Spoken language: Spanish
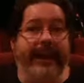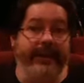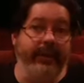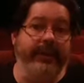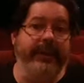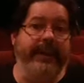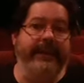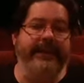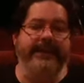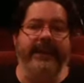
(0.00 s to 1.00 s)
canónicas
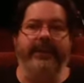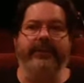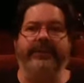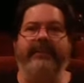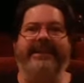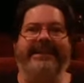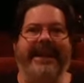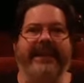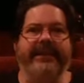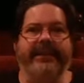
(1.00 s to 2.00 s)
del ciclo, se llama
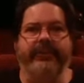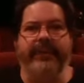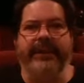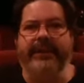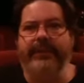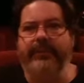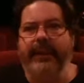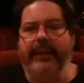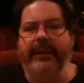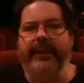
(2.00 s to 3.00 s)
Scarlet Street, es
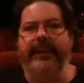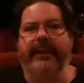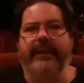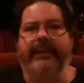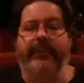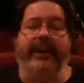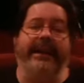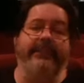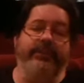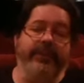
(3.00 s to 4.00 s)
una... Bueno,
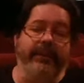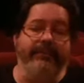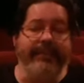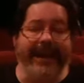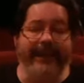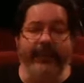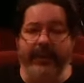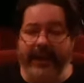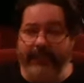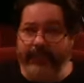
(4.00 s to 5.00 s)
acá le pusieron Mala
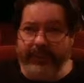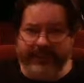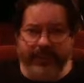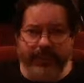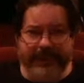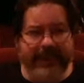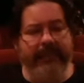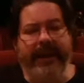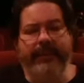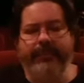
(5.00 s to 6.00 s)
Mujer, pero el título está
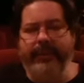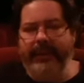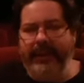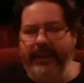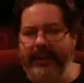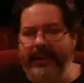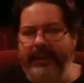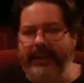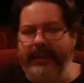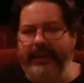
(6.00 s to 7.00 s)
mal porque
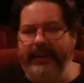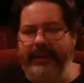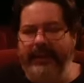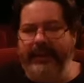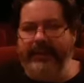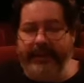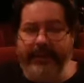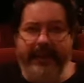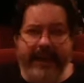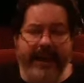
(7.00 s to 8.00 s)
eh, si
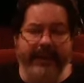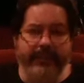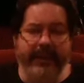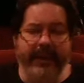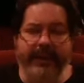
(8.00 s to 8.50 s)
bien hay un